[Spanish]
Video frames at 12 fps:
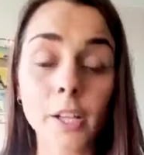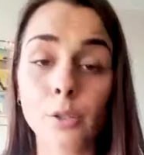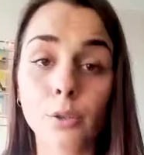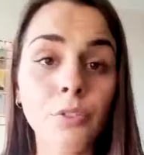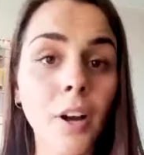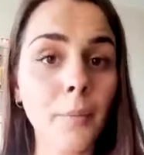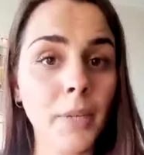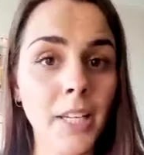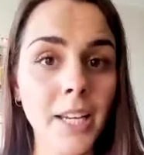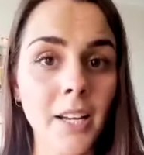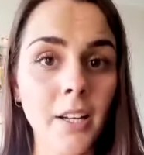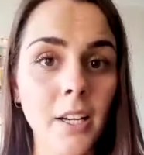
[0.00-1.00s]
a su
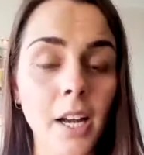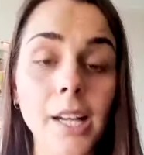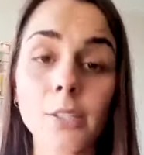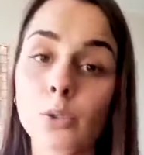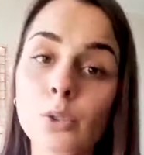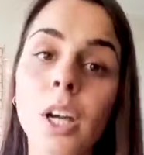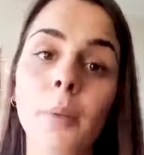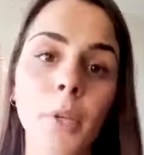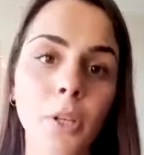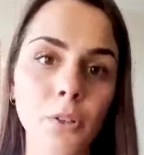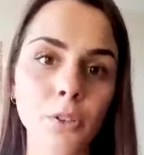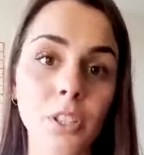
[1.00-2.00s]
familia, a sus
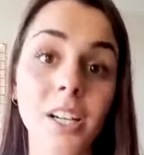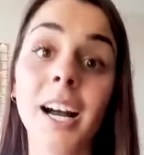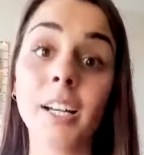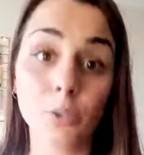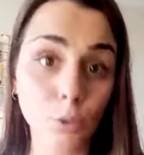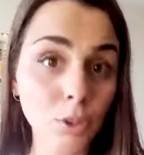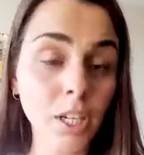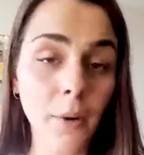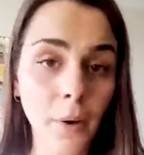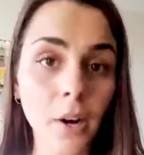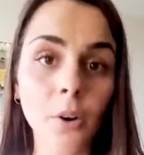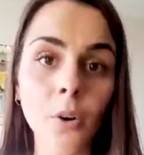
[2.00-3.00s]
amigos, a su
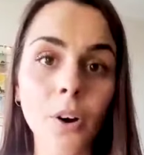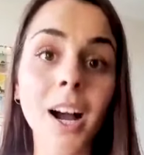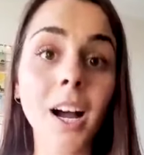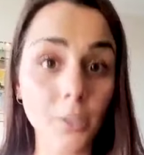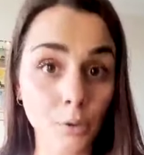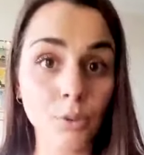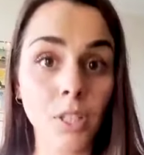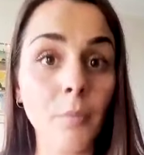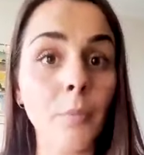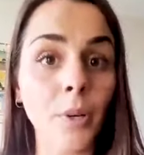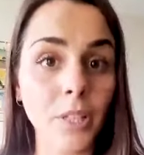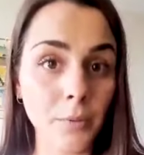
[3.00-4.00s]
trabajo, a su
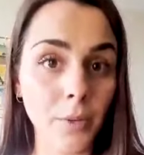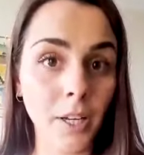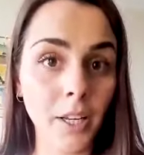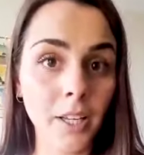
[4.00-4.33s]
tiempo libre.